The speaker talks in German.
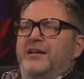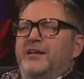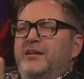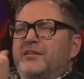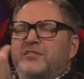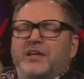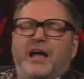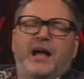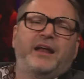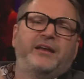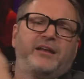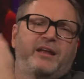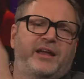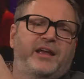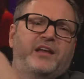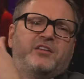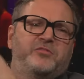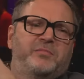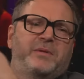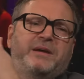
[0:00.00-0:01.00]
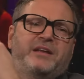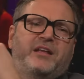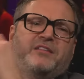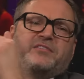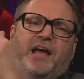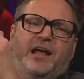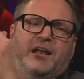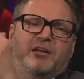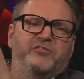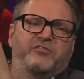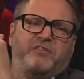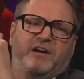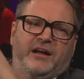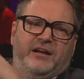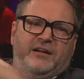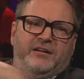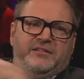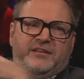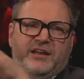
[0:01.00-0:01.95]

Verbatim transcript: dann ist einer erstmal das Alpha,